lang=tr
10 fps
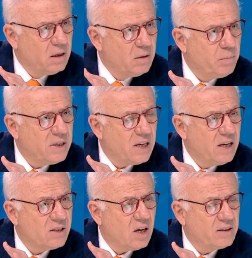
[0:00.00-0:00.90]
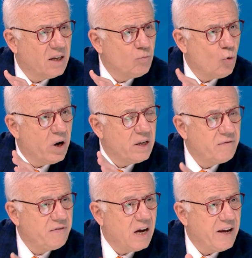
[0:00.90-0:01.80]
mesele zaten
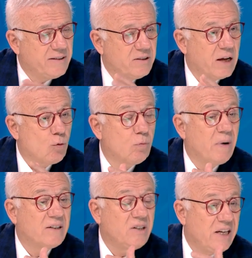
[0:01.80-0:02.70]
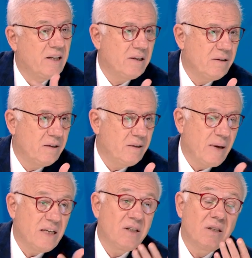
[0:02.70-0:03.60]
muhalif veya iktidar olmak değil.
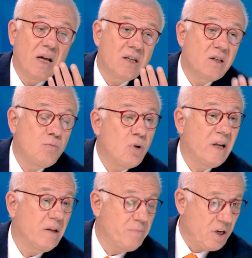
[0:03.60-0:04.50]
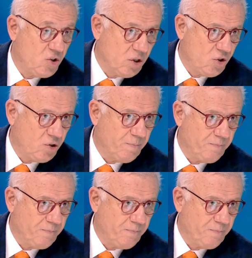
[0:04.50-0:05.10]
Ben yıllardır bunu anlatmaya çalıştım.